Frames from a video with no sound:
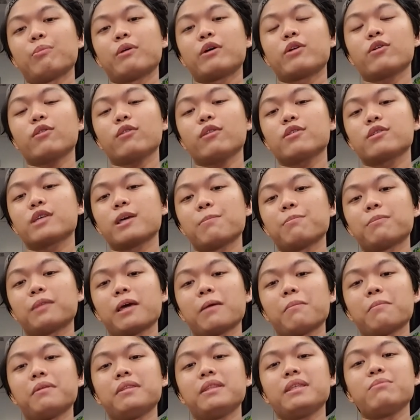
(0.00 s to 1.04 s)
Pero at the same
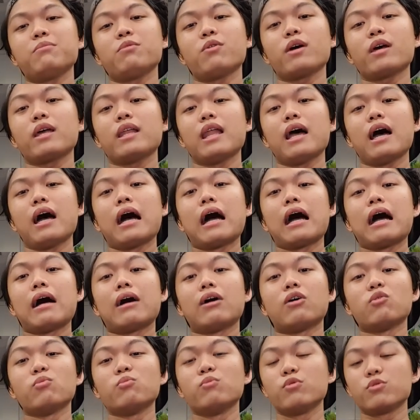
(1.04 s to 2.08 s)
time, hindi mo
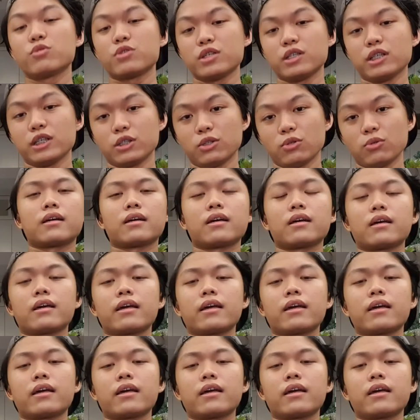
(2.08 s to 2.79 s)
kailangan ubusin ito.